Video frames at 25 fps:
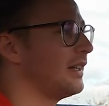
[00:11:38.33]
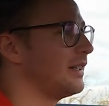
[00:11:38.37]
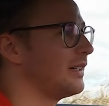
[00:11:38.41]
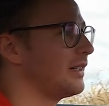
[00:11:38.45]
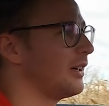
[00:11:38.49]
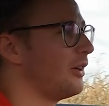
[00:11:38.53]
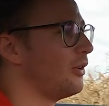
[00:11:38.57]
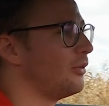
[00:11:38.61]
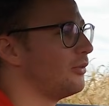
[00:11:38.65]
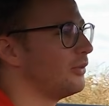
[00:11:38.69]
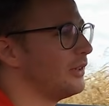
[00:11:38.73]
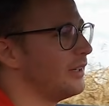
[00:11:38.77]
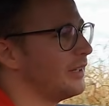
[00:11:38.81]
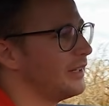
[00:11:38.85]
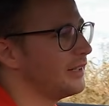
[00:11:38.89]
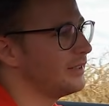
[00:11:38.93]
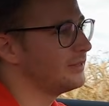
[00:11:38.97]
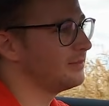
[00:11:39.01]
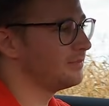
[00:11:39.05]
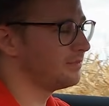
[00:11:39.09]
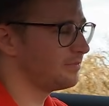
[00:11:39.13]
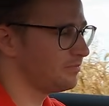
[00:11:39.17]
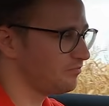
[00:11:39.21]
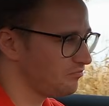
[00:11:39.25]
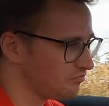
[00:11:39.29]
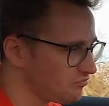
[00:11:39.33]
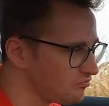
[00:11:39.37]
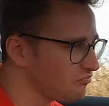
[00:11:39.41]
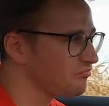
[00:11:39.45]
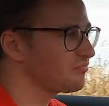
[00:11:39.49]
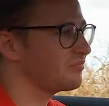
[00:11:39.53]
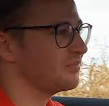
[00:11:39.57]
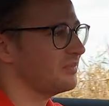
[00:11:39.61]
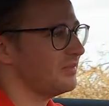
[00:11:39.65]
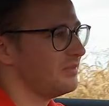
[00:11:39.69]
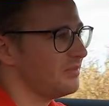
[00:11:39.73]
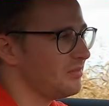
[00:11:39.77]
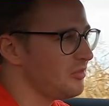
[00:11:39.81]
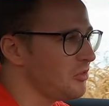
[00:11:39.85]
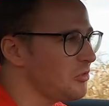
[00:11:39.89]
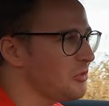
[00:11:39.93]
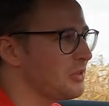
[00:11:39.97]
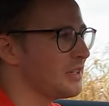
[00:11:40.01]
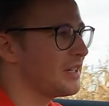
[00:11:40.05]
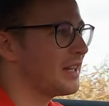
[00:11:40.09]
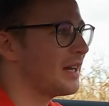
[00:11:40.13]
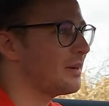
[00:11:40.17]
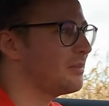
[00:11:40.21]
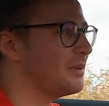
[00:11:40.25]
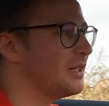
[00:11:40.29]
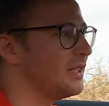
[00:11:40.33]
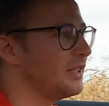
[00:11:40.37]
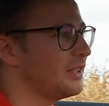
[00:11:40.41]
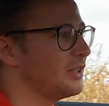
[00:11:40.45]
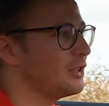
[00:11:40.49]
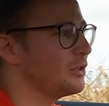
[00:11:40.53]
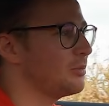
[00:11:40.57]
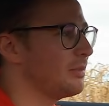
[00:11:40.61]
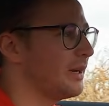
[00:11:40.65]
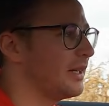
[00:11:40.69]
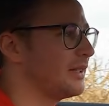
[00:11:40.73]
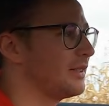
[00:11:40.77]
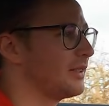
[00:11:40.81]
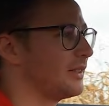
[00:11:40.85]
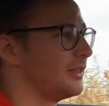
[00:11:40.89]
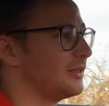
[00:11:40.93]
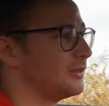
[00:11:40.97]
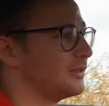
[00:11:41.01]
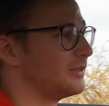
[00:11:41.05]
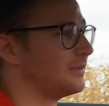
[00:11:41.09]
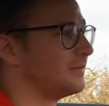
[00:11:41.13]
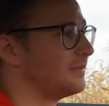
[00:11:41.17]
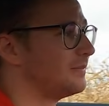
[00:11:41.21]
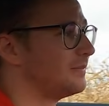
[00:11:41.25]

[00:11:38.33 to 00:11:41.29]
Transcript: einen drauflegen. Da bin ich gespannt drauf.